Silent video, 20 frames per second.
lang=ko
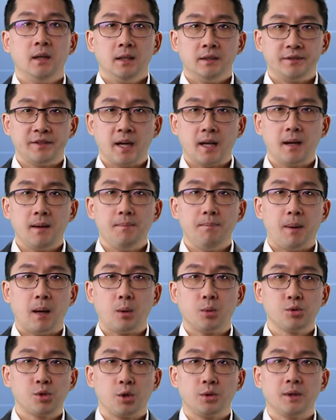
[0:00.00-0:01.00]
사람
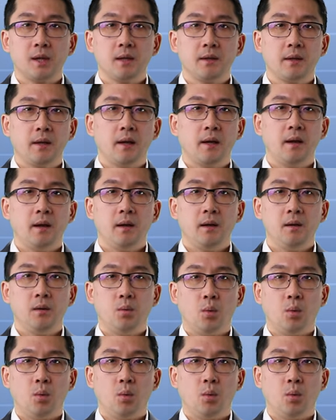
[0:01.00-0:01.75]
바로 전 단계의